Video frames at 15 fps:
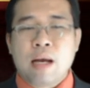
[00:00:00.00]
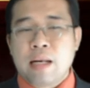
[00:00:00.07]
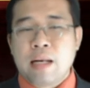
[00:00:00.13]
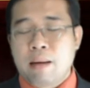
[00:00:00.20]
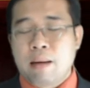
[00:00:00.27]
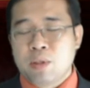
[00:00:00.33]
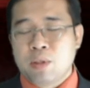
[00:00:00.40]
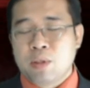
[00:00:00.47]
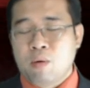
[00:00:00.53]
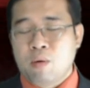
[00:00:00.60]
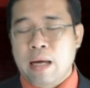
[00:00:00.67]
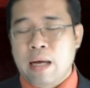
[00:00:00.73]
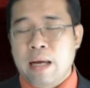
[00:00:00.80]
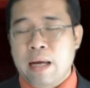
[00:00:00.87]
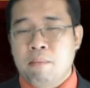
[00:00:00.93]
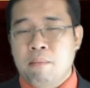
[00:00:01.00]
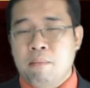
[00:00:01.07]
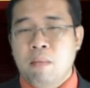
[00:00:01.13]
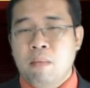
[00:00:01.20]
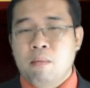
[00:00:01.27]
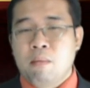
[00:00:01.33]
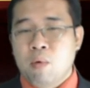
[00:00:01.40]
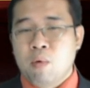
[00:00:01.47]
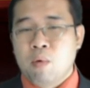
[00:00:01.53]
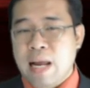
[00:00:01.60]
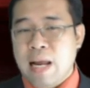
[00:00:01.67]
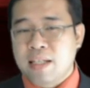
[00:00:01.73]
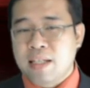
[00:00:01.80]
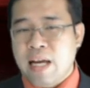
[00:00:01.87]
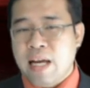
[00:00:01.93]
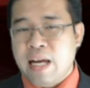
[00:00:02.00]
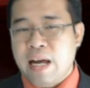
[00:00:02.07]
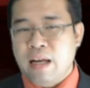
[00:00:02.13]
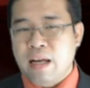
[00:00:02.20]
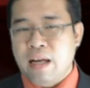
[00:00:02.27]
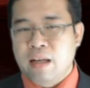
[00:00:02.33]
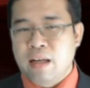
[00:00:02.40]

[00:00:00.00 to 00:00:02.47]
การทำสงครามบนหลังช้าง